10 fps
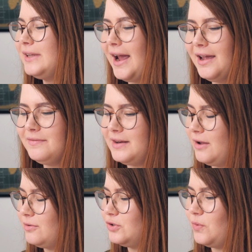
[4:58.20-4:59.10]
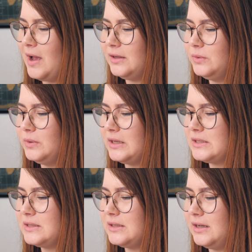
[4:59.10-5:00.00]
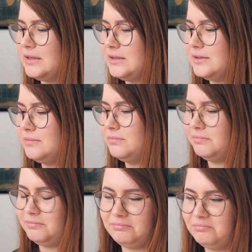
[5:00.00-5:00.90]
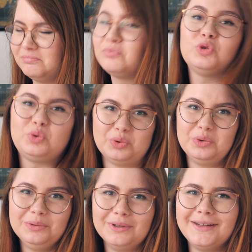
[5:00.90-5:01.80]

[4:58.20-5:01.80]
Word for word: Drive, né, onde eu guardo as, as tudo.